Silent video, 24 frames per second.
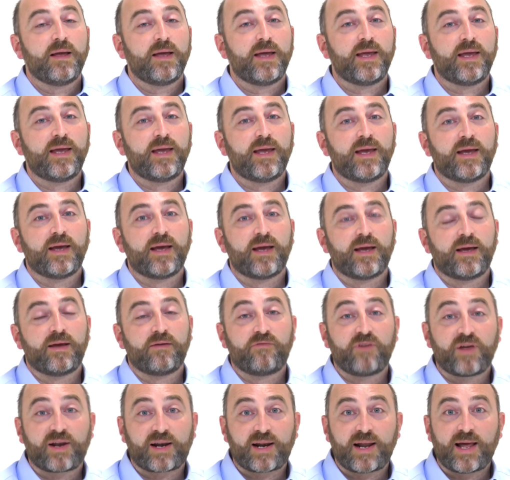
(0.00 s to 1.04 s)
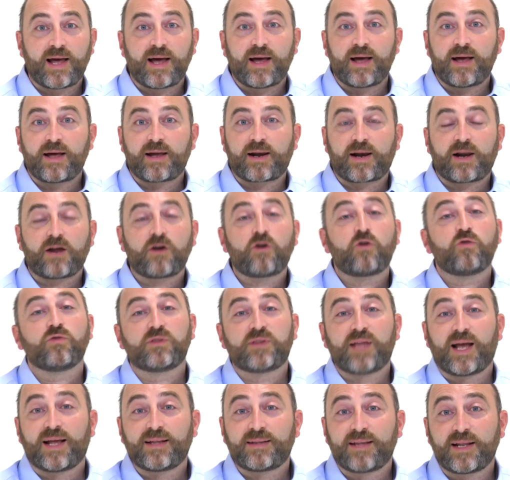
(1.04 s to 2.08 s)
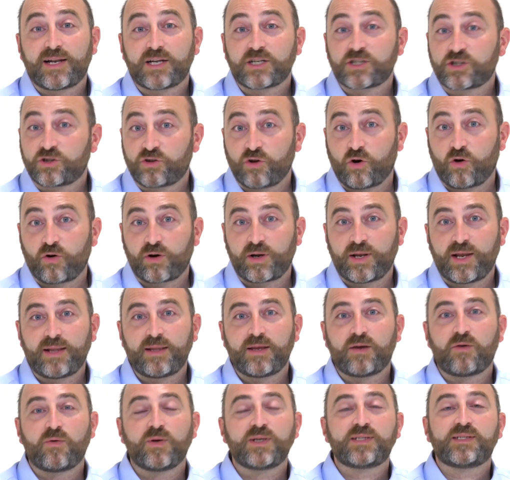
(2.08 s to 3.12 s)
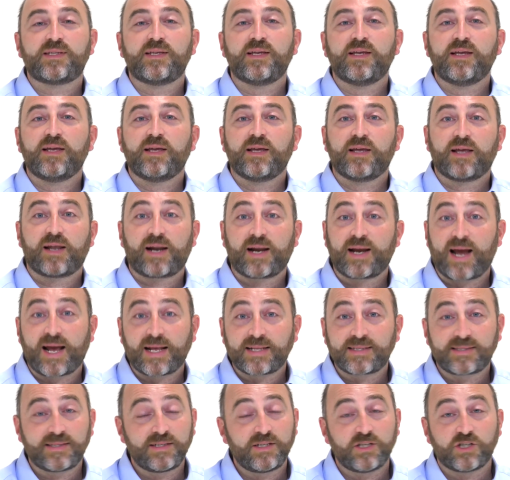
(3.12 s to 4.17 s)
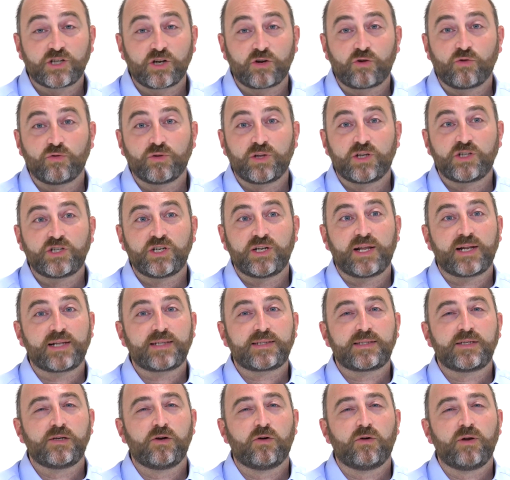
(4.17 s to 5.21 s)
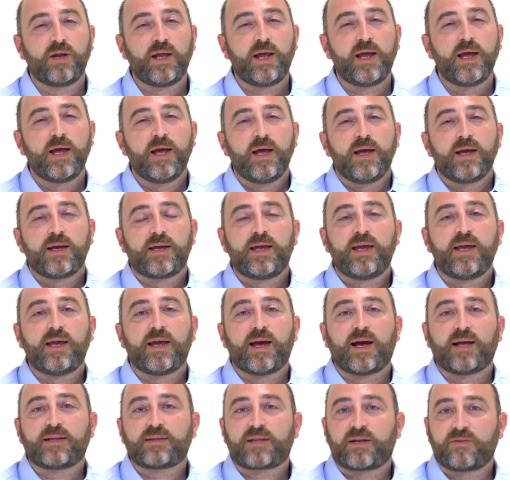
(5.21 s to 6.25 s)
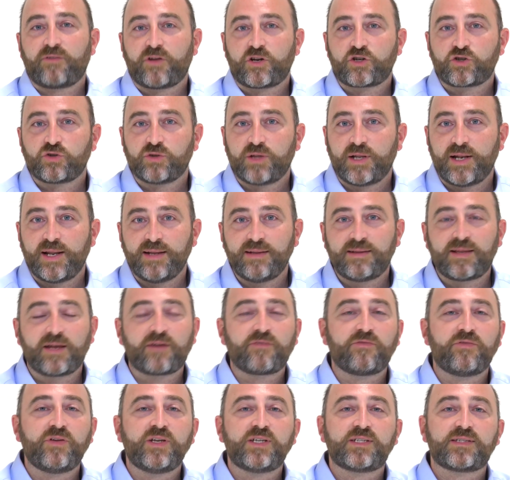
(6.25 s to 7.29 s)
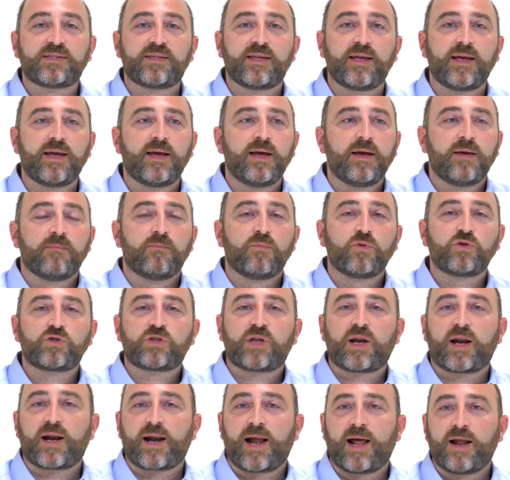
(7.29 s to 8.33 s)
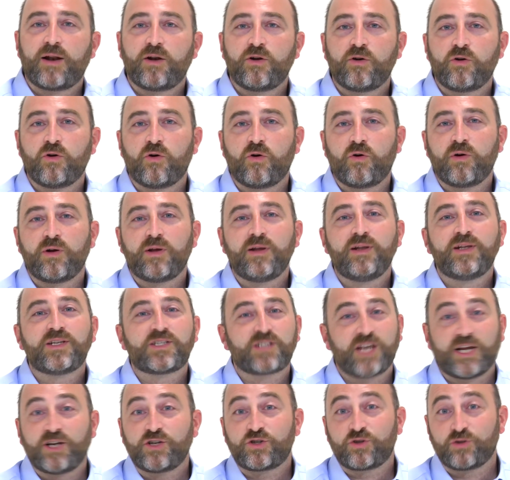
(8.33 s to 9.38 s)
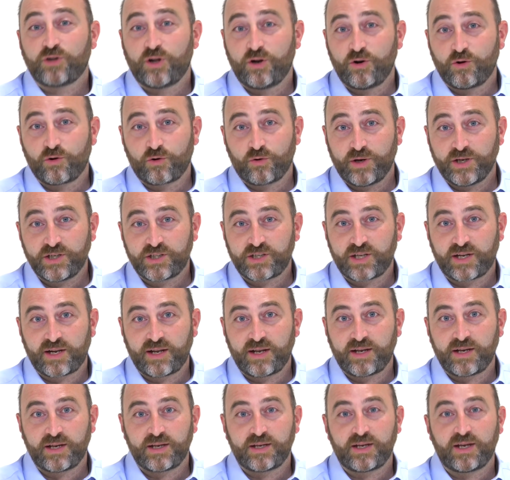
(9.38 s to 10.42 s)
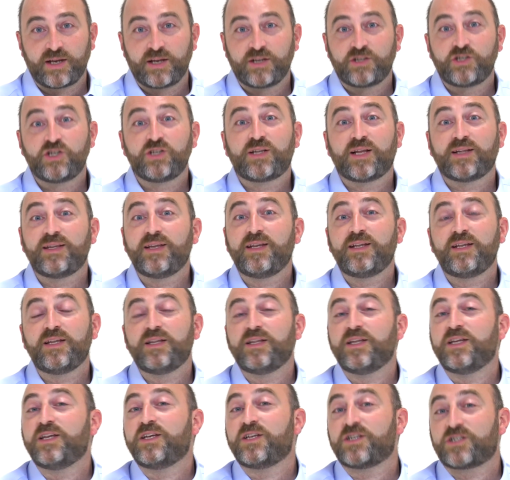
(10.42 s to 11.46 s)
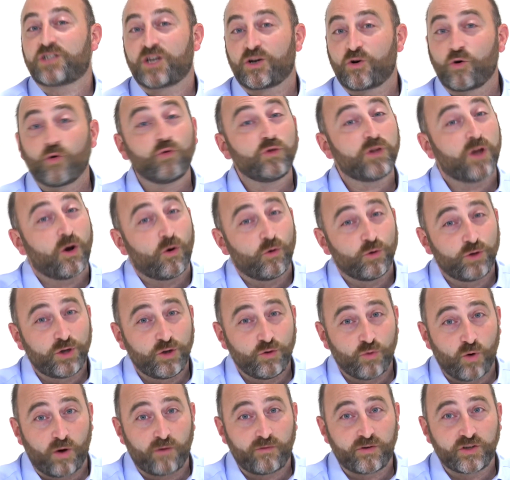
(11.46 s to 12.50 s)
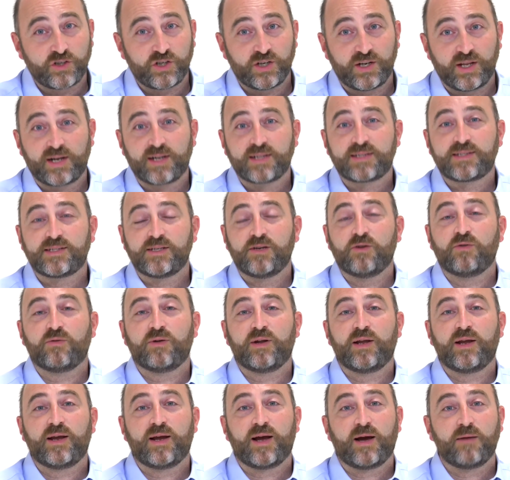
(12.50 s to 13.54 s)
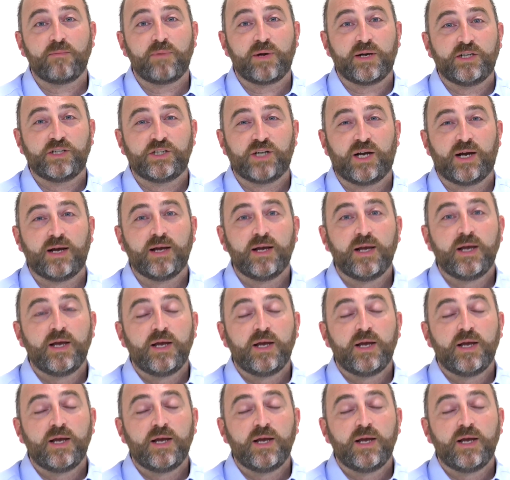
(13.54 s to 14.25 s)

e eh, verrà raccontata la storia di questi ragazzi di seconda generazione che attraverso delle interviste mostreranno il senso del loro essere eh, cittadini di seconda o di nuova generazione a Brescia.